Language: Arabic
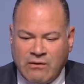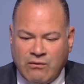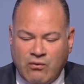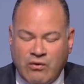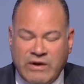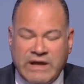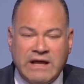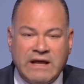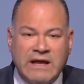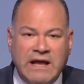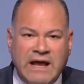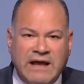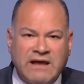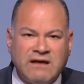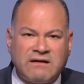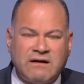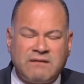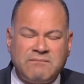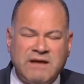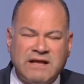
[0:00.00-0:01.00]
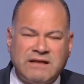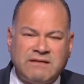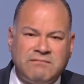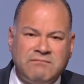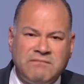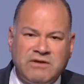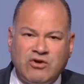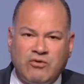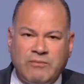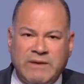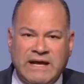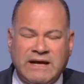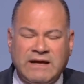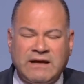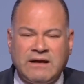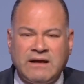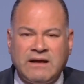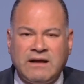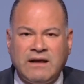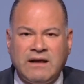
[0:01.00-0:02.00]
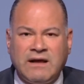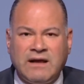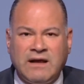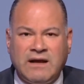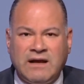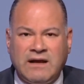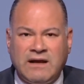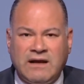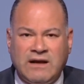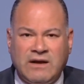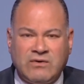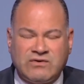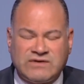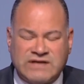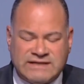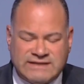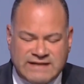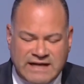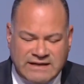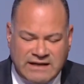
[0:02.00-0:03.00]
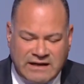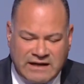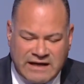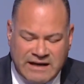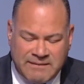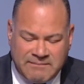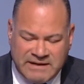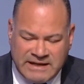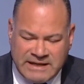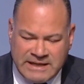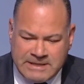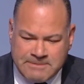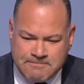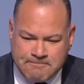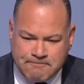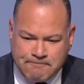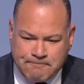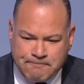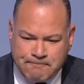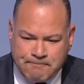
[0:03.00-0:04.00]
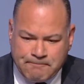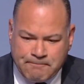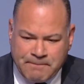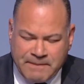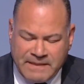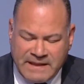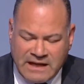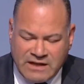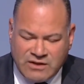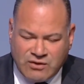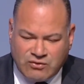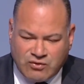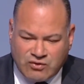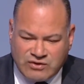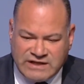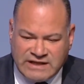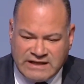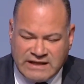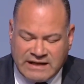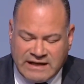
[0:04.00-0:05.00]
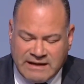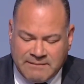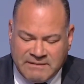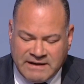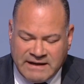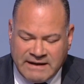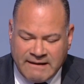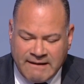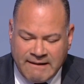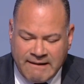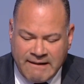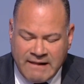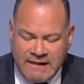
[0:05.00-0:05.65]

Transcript: وأخيرا مات من يومين الأستاذ سيد القمني الدكتور سيد القمني